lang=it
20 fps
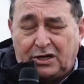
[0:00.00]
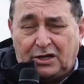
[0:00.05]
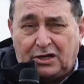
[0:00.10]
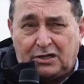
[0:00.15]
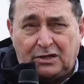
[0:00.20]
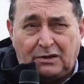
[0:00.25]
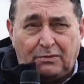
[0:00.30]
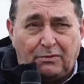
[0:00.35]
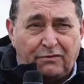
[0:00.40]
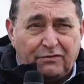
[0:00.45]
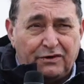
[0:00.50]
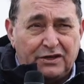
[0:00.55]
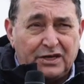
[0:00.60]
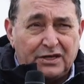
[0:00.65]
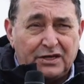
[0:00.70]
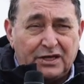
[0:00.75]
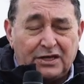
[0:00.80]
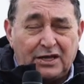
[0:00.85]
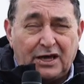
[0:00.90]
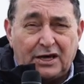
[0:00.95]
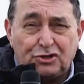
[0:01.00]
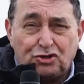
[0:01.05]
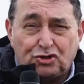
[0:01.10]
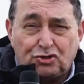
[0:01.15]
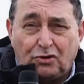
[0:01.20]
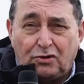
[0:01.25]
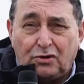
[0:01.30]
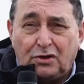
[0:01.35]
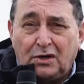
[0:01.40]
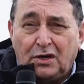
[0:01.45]
che andremo a vedere
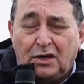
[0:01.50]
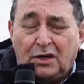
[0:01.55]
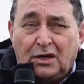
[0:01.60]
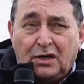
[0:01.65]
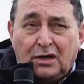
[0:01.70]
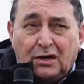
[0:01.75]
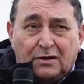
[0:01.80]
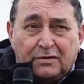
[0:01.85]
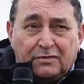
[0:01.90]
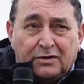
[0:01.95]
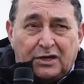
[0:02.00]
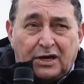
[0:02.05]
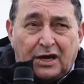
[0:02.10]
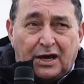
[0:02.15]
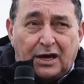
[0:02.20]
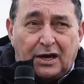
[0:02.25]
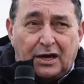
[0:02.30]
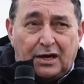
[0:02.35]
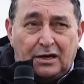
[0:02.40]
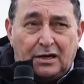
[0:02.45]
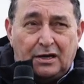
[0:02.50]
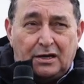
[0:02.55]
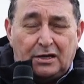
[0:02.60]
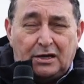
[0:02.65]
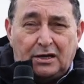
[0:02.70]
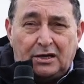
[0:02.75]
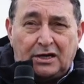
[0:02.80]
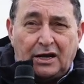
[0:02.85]
adesso che è eh,